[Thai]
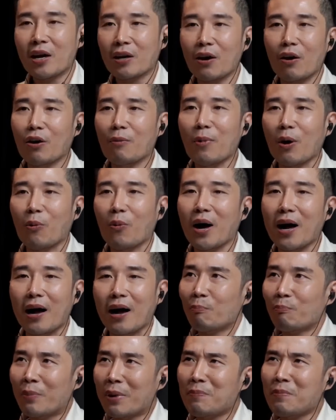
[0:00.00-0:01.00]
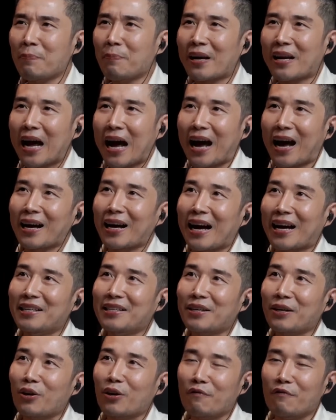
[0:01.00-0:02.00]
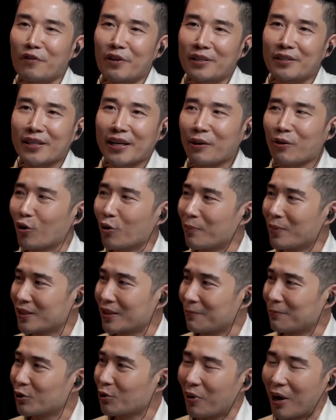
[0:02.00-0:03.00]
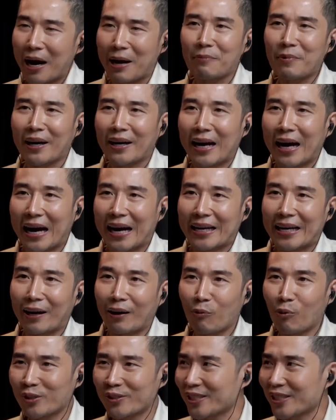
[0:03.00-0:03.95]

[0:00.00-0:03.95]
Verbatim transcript: เขาบอกว่ามันมีปัญหาการที่จะ convince ให้คนมา subscribe ยังไงอ่ะ